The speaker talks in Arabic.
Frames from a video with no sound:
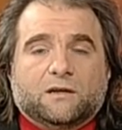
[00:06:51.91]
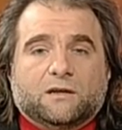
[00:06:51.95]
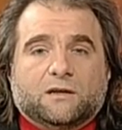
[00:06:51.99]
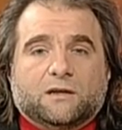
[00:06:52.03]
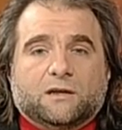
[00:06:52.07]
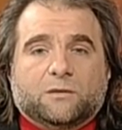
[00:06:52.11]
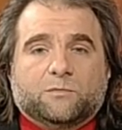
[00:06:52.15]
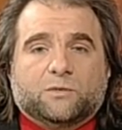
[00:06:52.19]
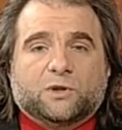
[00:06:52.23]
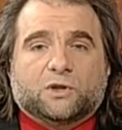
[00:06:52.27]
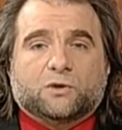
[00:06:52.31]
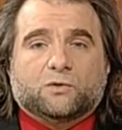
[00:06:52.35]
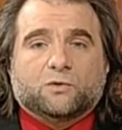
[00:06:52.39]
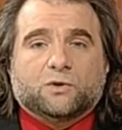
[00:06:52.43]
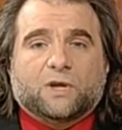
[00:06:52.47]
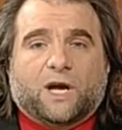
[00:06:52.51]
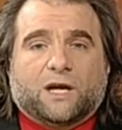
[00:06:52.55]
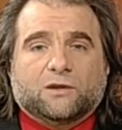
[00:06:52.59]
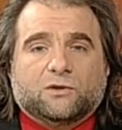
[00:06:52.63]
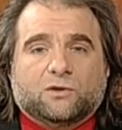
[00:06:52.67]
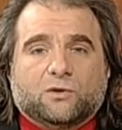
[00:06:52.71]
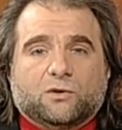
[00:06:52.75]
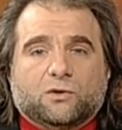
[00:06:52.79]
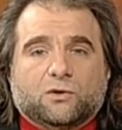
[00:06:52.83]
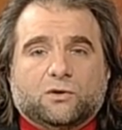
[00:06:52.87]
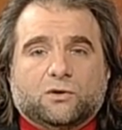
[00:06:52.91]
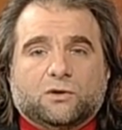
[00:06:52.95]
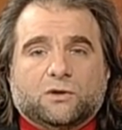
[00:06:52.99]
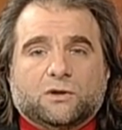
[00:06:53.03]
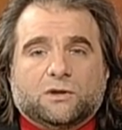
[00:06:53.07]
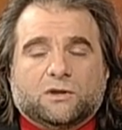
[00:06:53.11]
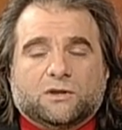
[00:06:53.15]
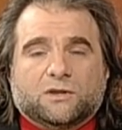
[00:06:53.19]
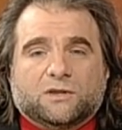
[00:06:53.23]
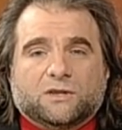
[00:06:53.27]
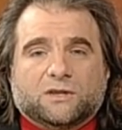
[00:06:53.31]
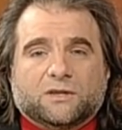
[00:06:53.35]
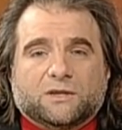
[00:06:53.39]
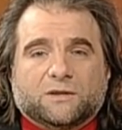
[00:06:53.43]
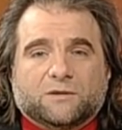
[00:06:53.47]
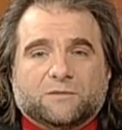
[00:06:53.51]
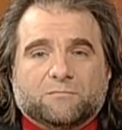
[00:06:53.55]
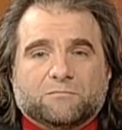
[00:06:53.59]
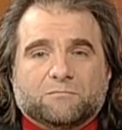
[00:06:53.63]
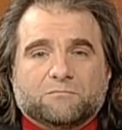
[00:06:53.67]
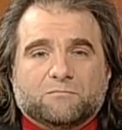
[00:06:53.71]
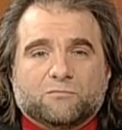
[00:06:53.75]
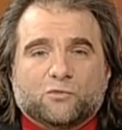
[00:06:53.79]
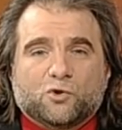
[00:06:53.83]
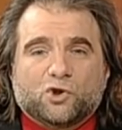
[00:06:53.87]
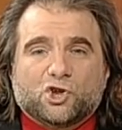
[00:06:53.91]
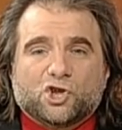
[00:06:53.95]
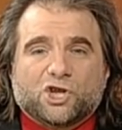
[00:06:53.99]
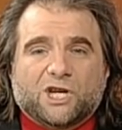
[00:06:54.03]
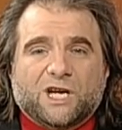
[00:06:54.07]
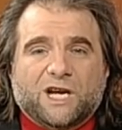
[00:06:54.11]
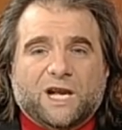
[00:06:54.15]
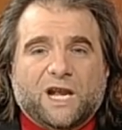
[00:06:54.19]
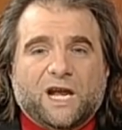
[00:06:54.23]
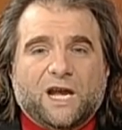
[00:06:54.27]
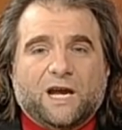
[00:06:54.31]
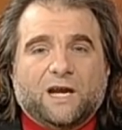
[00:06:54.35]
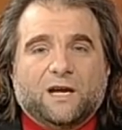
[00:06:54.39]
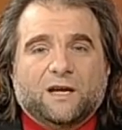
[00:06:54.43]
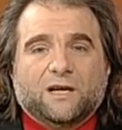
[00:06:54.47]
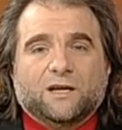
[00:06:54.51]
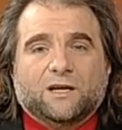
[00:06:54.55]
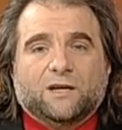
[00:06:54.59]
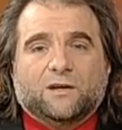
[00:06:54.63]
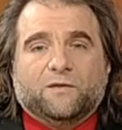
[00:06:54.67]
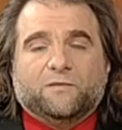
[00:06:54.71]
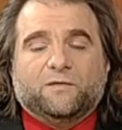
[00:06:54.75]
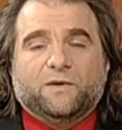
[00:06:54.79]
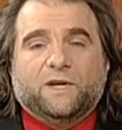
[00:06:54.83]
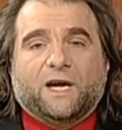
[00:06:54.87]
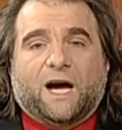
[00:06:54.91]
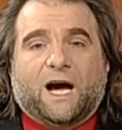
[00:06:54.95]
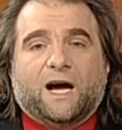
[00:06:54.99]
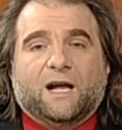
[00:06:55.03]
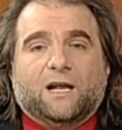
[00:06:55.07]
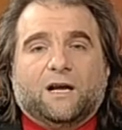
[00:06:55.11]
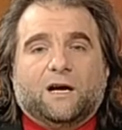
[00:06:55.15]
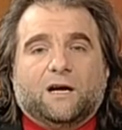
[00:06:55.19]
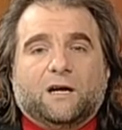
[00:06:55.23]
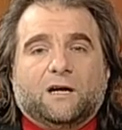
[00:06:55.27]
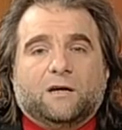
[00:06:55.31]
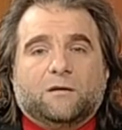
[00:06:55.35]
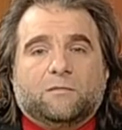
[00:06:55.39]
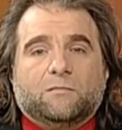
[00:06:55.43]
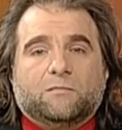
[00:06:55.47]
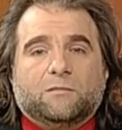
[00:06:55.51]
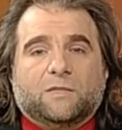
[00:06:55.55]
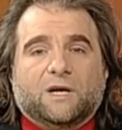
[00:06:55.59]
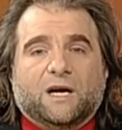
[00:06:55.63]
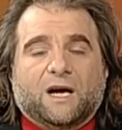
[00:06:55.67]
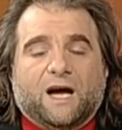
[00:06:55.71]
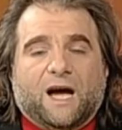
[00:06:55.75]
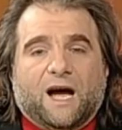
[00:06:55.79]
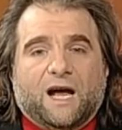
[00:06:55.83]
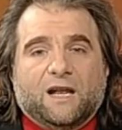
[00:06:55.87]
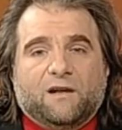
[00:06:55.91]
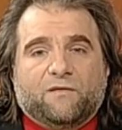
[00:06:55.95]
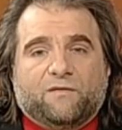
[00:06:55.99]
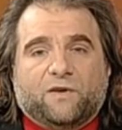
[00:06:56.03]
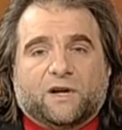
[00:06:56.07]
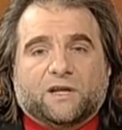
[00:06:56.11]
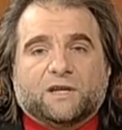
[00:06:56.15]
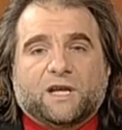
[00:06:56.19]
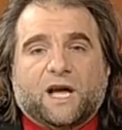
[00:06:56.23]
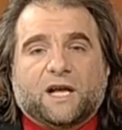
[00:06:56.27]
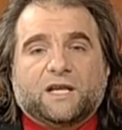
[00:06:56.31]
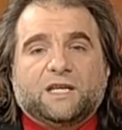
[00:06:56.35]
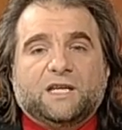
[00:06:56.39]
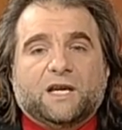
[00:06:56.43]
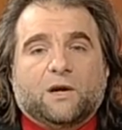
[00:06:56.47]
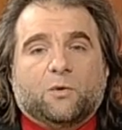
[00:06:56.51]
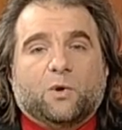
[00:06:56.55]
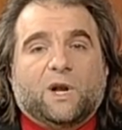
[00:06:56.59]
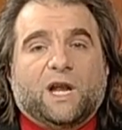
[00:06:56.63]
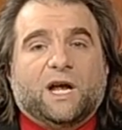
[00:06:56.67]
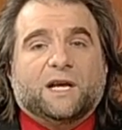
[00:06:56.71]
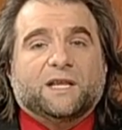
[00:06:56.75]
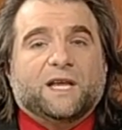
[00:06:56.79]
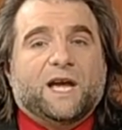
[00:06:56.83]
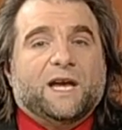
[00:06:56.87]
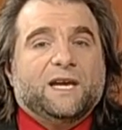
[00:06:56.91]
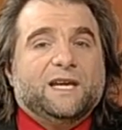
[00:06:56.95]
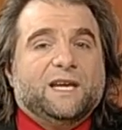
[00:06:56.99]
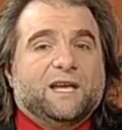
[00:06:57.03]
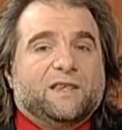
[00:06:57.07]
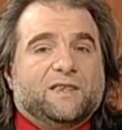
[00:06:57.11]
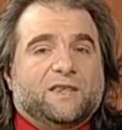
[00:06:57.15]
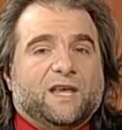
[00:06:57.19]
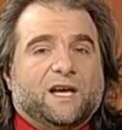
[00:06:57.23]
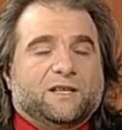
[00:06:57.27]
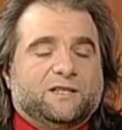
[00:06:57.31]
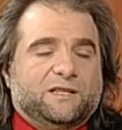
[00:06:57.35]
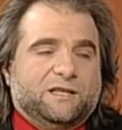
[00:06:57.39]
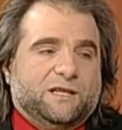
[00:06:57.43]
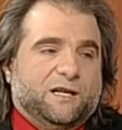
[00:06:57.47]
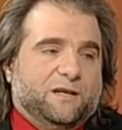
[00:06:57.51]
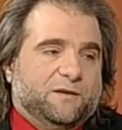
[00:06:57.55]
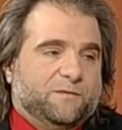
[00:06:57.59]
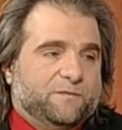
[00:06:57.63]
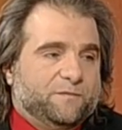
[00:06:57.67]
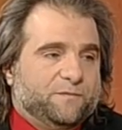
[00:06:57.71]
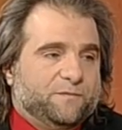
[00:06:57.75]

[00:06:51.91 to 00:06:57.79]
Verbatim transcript: بتكون عنده عنده آه، مشكله في عالم الفردانية والأنائية الذاتية